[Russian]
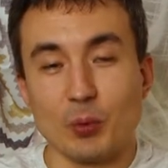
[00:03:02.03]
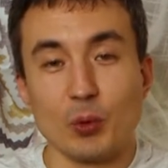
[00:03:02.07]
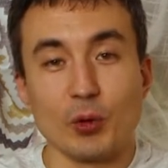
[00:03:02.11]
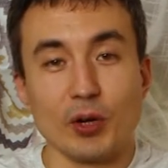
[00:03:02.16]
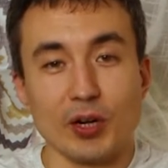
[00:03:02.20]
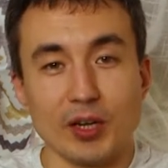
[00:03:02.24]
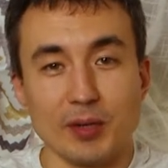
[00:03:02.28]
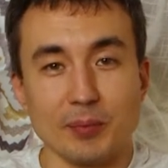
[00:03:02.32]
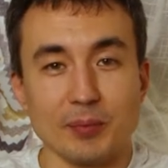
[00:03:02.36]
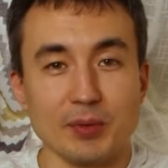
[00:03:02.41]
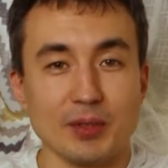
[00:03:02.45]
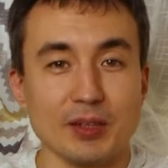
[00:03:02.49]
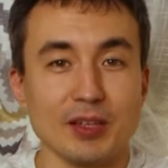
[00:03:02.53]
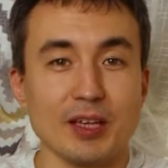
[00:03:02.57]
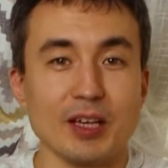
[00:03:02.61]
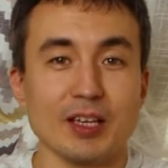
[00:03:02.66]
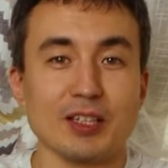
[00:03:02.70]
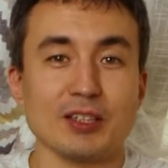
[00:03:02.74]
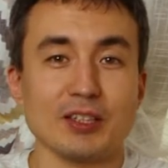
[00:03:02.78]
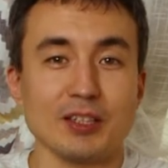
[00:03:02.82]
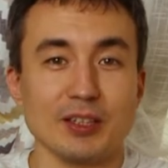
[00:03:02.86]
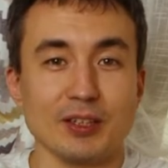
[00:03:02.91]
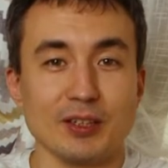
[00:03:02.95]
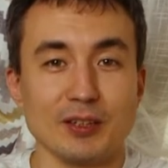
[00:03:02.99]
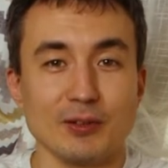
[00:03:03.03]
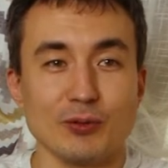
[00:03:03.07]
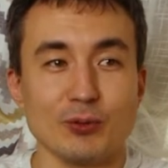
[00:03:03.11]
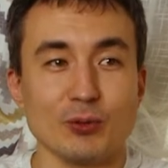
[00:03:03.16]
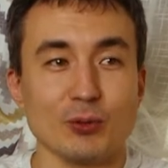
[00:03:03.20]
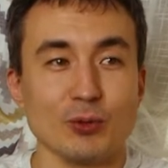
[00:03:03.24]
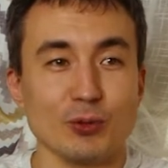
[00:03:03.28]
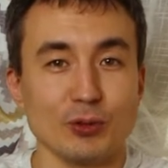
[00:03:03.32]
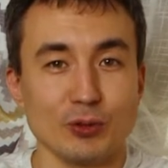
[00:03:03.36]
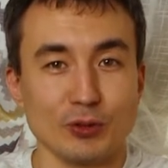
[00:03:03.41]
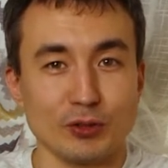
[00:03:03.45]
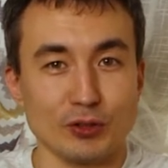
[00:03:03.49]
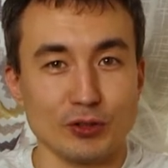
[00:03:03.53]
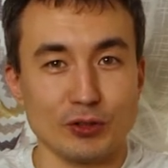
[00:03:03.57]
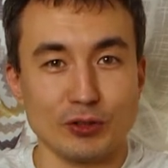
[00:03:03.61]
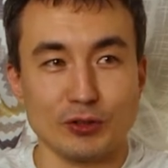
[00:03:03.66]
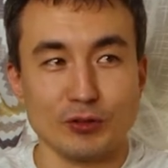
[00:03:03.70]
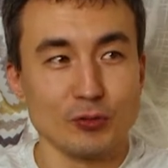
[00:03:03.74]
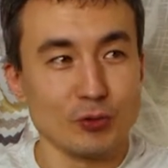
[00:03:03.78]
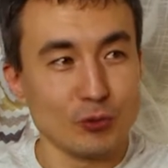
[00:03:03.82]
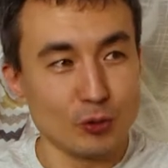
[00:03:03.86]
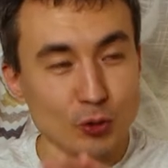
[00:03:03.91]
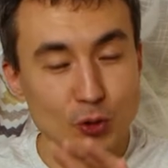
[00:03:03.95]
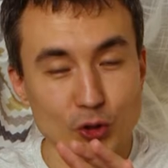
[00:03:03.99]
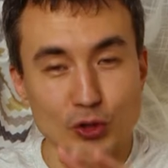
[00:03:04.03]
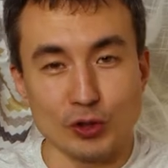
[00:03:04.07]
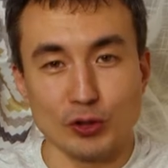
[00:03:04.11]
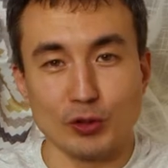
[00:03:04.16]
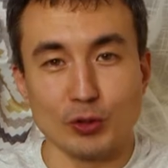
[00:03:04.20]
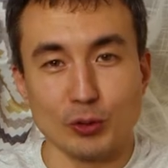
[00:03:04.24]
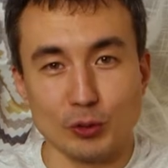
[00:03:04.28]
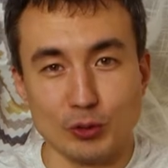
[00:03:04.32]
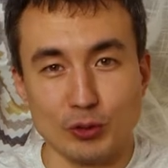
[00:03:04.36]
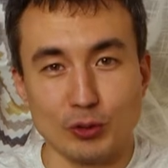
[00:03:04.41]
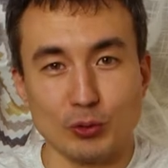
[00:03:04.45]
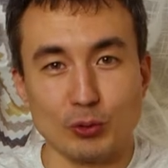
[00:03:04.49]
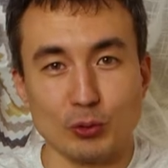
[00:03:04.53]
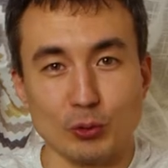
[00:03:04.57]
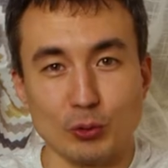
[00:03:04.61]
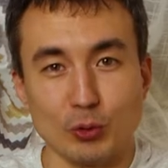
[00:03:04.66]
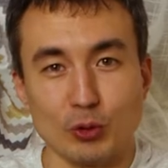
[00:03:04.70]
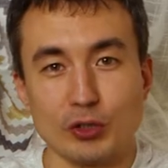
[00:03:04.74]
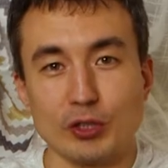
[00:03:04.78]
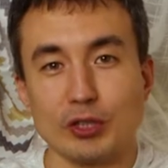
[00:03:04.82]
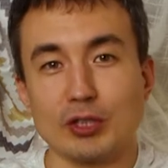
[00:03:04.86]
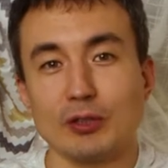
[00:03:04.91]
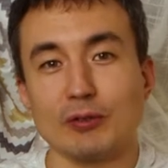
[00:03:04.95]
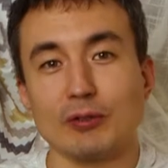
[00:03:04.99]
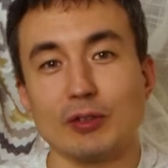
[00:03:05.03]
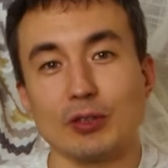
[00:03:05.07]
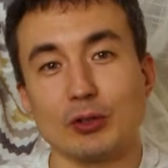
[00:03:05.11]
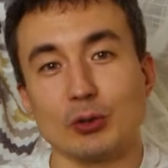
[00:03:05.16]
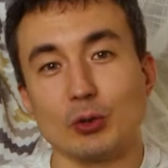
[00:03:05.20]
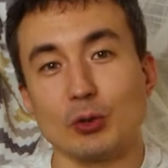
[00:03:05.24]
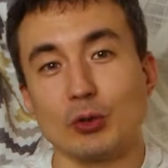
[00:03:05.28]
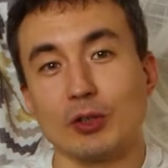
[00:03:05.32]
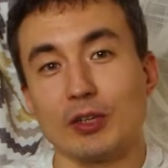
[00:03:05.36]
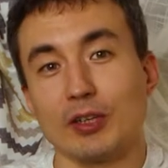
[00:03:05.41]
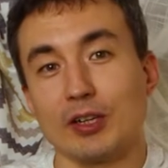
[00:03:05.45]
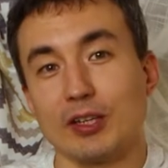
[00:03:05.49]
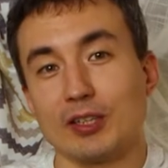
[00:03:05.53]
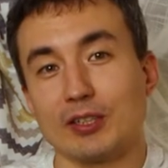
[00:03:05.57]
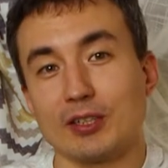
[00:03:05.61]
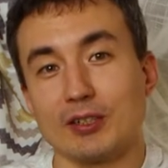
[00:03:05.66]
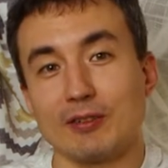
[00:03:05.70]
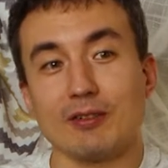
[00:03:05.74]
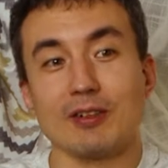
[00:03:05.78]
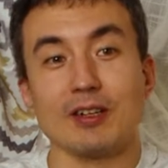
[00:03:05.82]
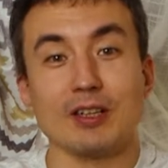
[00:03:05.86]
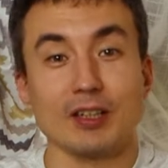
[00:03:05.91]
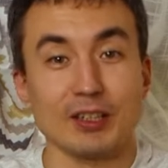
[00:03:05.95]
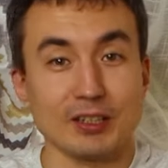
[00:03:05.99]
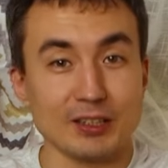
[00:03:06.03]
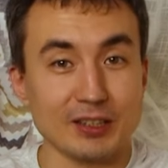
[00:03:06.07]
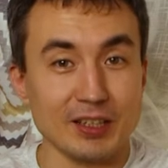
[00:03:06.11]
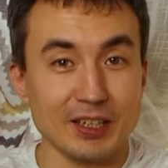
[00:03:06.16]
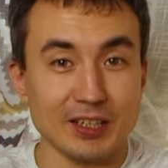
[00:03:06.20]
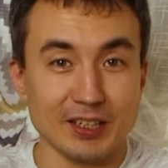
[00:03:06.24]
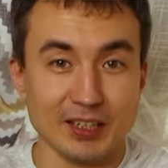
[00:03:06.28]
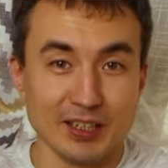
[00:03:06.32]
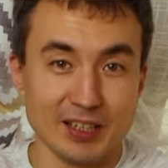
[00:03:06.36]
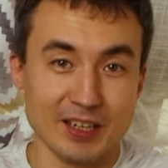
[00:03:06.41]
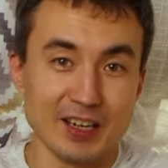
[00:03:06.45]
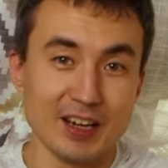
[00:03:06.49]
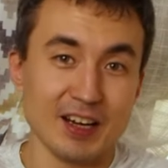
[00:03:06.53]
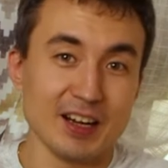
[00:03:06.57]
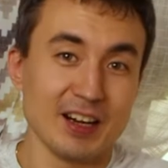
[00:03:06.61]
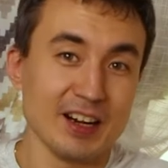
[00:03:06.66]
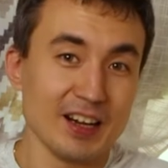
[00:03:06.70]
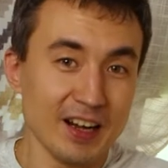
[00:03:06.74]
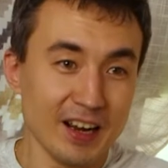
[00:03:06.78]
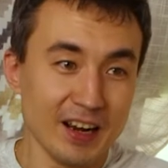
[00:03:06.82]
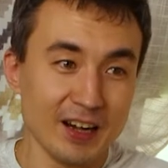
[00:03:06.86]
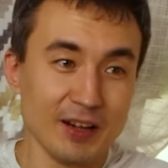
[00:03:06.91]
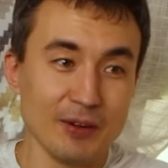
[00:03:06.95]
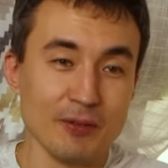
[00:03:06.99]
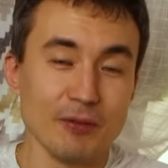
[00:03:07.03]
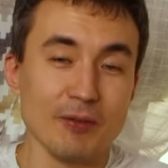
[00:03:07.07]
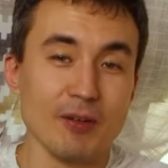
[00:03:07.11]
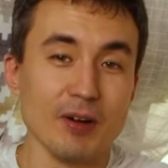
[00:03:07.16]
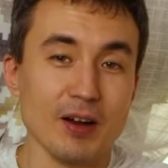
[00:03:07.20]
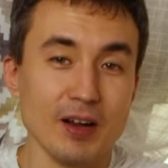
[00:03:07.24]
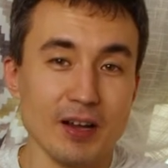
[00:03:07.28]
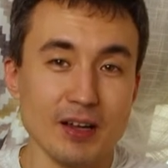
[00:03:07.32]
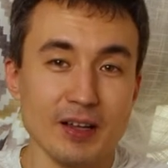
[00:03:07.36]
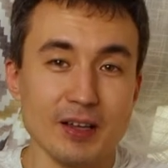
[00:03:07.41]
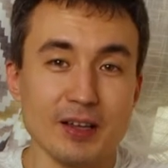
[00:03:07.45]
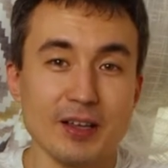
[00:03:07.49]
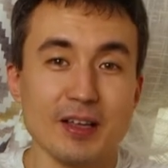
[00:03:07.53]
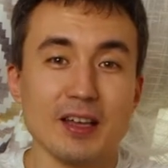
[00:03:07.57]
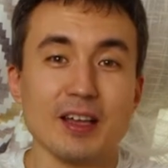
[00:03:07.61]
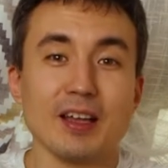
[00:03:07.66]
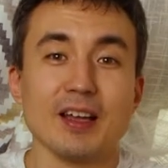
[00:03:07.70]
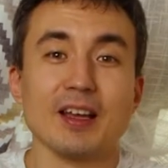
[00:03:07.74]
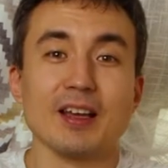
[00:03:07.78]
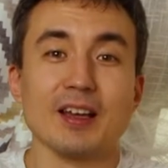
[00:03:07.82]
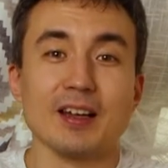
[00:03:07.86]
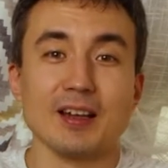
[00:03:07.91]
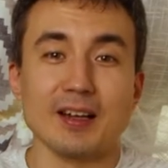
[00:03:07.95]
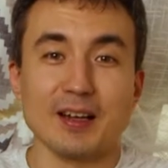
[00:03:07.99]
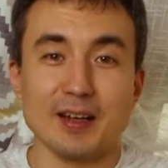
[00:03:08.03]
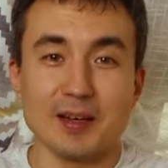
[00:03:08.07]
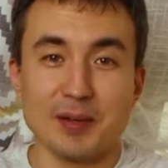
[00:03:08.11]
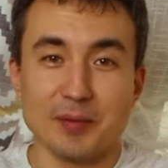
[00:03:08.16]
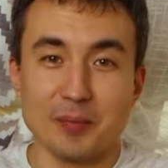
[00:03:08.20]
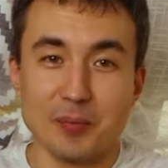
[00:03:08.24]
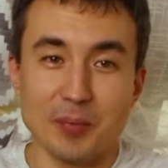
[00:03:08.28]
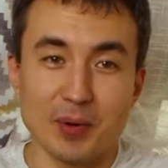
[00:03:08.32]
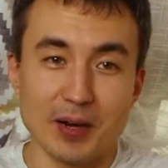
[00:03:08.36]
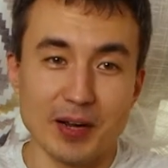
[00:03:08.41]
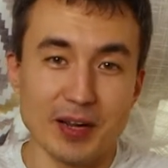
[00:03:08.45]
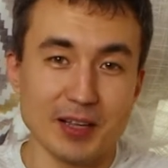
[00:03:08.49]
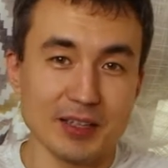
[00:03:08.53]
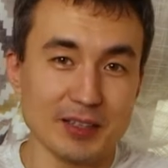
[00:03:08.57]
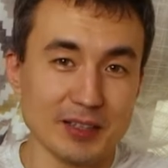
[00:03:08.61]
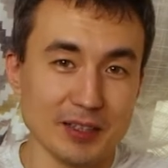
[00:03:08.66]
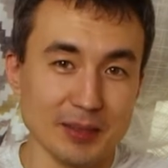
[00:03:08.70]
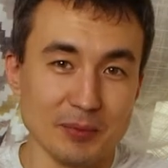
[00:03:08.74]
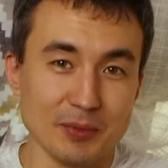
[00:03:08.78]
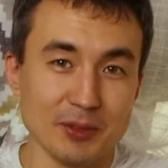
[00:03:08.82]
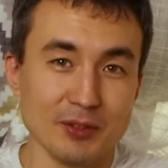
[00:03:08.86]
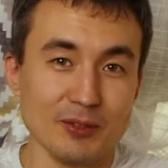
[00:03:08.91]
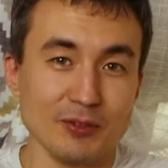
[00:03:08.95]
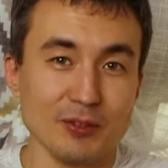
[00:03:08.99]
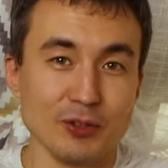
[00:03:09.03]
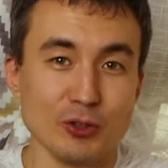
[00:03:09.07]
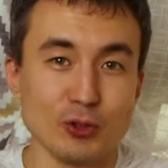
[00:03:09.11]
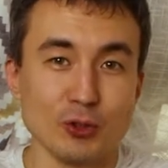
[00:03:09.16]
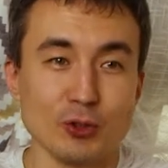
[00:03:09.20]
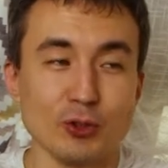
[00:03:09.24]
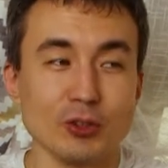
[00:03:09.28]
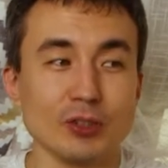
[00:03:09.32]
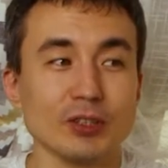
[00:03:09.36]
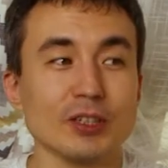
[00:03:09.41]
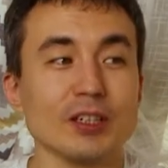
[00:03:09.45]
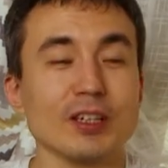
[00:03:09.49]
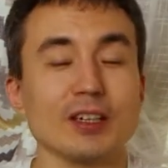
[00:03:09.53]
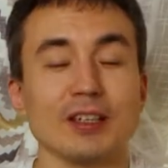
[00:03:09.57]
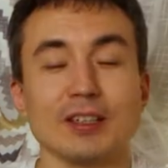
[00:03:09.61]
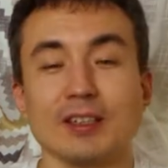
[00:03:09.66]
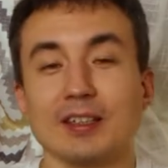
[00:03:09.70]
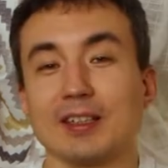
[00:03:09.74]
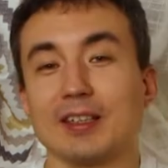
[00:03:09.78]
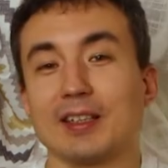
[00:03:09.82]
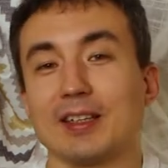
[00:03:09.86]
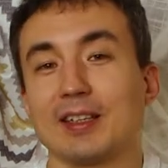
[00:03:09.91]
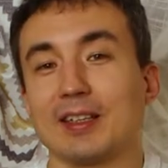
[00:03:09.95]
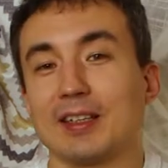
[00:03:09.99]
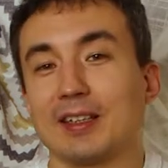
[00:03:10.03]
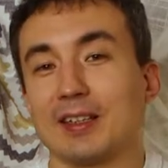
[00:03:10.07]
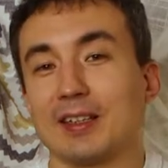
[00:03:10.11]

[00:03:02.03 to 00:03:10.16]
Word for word: по рекомендации одного из очень крутых художников, который рисовал, кстати, Короля Льва, э, Братца Медвежонка